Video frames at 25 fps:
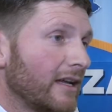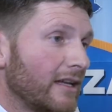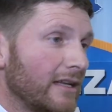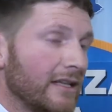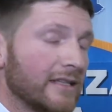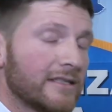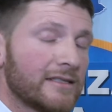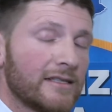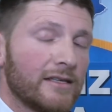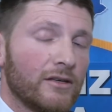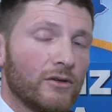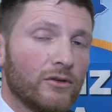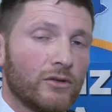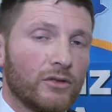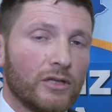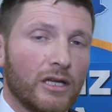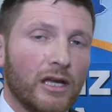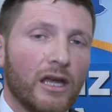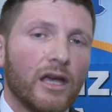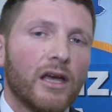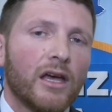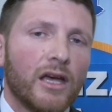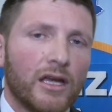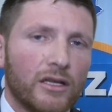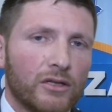elezioni
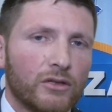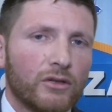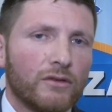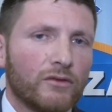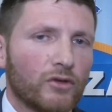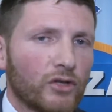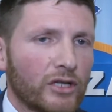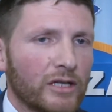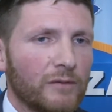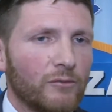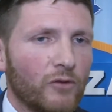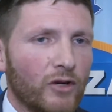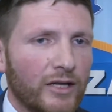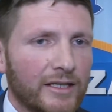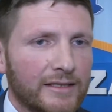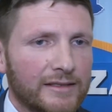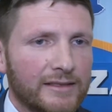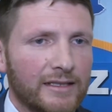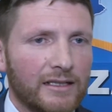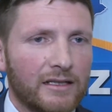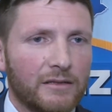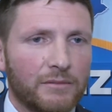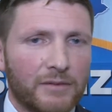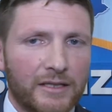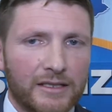e noi vorremmo
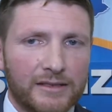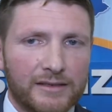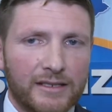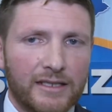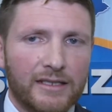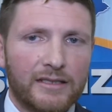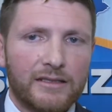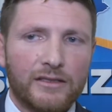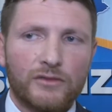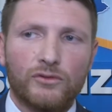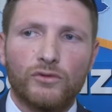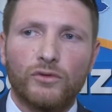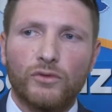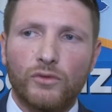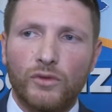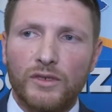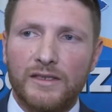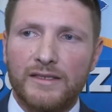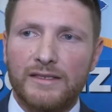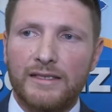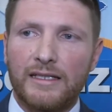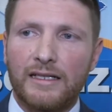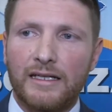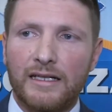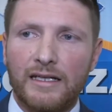essere presenti su
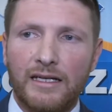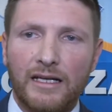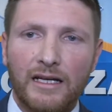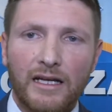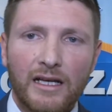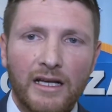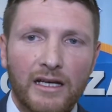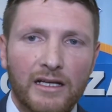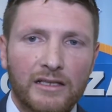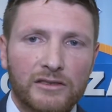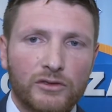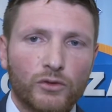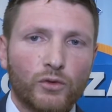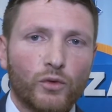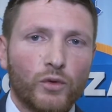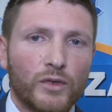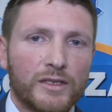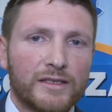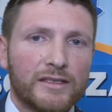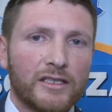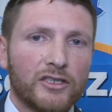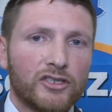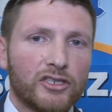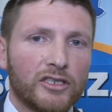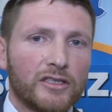questa, su
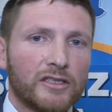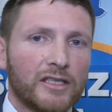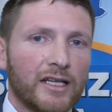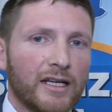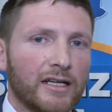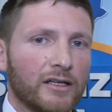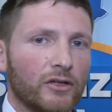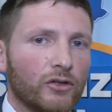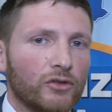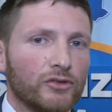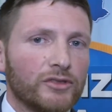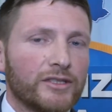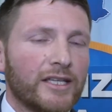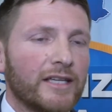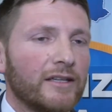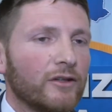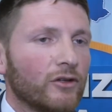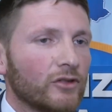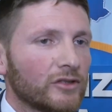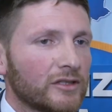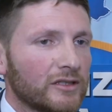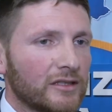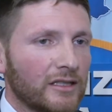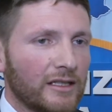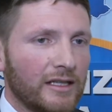questa città dei
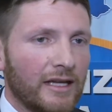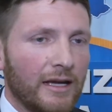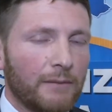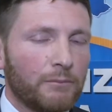nostri,